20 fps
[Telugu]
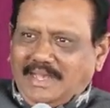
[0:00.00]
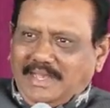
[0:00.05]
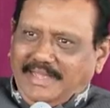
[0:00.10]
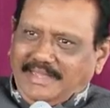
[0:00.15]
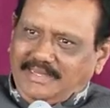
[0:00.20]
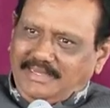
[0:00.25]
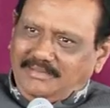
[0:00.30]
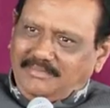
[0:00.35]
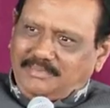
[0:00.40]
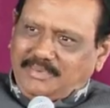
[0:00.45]

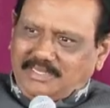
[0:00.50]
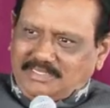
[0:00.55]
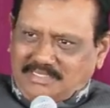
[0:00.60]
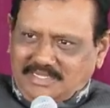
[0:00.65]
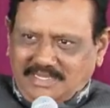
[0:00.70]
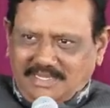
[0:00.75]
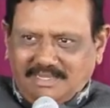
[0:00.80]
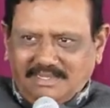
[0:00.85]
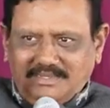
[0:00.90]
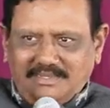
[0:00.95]
ఆయన
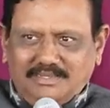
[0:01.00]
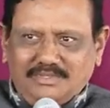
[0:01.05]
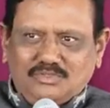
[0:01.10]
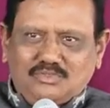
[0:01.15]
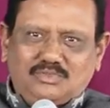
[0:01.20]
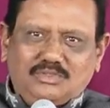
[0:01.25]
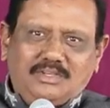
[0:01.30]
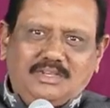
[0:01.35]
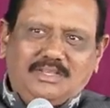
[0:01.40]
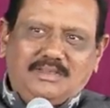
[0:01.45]
ప్రసంగం
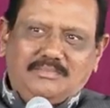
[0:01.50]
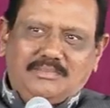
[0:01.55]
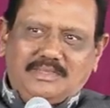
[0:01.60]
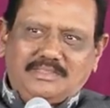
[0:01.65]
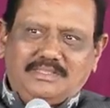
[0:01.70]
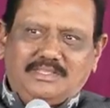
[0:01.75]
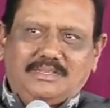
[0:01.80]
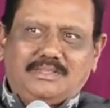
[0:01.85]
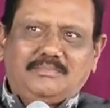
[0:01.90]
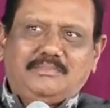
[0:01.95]
చేస్తున్న ఆ
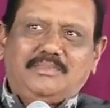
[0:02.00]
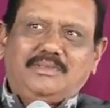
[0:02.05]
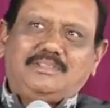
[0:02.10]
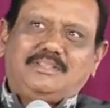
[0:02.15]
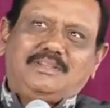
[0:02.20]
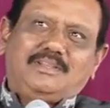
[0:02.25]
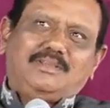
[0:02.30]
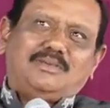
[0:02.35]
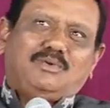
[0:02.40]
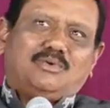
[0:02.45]
మందిరం
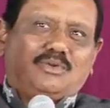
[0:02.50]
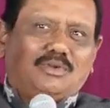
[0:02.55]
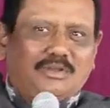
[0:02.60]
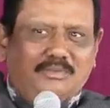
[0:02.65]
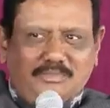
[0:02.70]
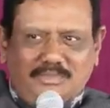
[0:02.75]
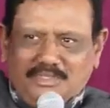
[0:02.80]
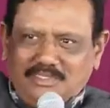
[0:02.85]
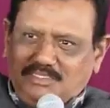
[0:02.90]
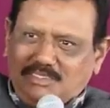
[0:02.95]
మీదనే గోడ
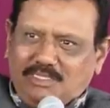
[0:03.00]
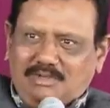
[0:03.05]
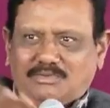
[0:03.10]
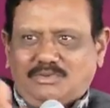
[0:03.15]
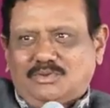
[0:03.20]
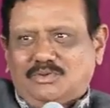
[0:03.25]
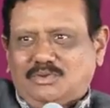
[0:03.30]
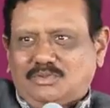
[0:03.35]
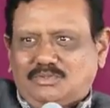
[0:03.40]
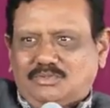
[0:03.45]
మీద
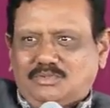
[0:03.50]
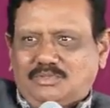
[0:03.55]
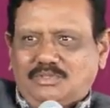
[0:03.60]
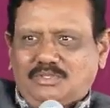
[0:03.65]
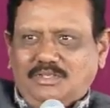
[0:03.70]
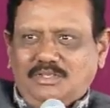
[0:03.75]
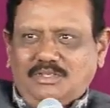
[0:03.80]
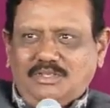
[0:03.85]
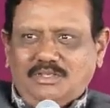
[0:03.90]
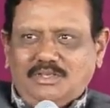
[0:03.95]
సిలువ
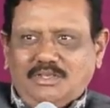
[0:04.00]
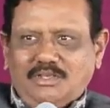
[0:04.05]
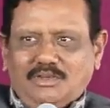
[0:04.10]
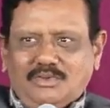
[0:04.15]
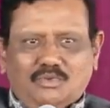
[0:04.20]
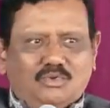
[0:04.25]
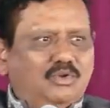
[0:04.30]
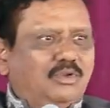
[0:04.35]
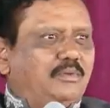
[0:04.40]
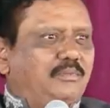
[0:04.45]
కురుతుంది
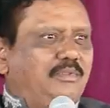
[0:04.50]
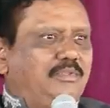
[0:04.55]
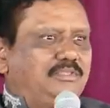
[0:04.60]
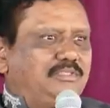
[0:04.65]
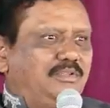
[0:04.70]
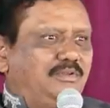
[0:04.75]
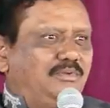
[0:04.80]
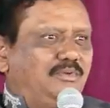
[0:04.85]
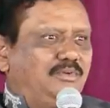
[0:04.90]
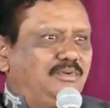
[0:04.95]
గోడ మీద
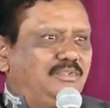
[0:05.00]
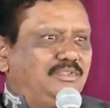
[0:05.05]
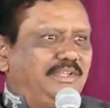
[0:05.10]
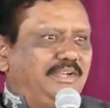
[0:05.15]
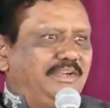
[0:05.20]
సిలువ కుడితే